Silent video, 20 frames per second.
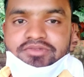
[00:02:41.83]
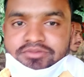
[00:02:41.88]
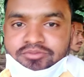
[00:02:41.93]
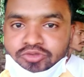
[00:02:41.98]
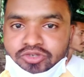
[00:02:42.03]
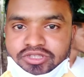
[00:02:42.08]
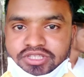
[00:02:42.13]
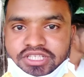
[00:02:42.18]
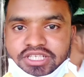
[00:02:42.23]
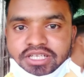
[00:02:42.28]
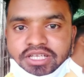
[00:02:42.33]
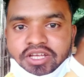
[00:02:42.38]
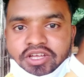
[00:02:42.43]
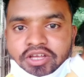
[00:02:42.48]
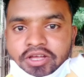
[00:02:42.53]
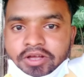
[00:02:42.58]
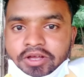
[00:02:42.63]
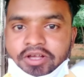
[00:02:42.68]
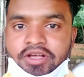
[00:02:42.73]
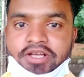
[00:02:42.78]
मूर्ति
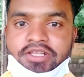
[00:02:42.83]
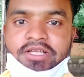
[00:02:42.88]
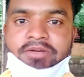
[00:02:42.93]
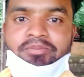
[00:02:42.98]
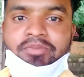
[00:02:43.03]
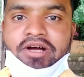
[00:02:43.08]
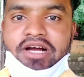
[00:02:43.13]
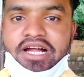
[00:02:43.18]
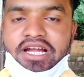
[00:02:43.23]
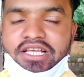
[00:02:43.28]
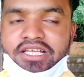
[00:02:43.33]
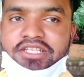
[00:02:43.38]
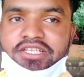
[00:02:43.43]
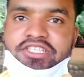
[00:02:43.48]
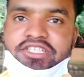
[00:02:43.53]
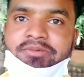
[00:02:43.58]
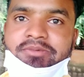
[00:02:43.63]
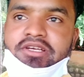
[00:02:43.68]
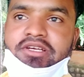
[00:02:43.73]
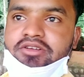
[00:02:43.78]
एकदम पहाड़ के
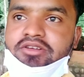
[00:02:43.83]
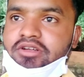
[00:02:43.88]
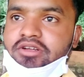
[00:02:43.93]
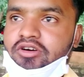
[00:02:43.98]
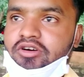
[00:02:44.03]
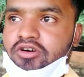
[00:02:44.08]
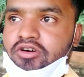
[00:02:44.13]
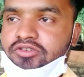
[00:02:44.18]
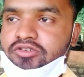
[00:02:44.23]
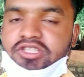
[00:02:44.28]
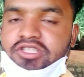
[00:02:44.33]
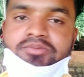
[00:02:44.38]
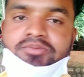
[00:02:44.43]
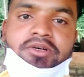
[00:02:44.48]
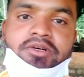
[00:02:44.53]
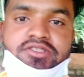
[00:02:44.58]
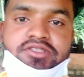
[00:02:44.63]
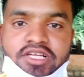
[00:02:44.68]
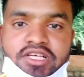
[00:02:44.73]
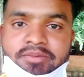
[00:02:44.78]
नीचे में है और
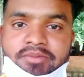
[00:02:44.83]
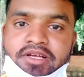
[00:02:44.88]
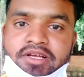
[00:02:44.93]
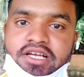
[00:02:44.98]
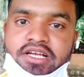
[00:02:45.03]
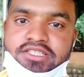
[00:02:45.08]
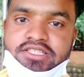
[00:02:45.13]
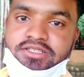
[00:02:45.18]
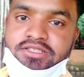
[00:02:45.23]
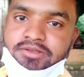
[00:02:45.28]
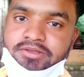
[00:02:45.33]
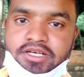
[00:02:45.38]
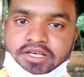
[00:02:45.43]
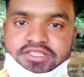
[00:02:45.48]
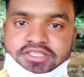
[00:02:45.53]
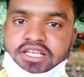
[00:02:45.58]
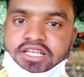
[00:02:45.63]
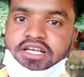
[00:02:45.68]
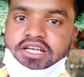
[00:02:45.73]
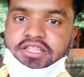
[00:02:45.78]
पत्थर में है इस
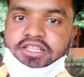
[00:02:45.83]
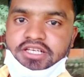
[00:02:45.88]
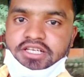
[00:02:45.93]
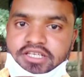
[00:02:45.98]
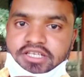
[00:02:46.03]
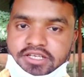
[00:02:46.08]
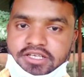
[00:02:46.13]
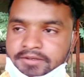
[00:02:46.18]
अच्छा लगा देख के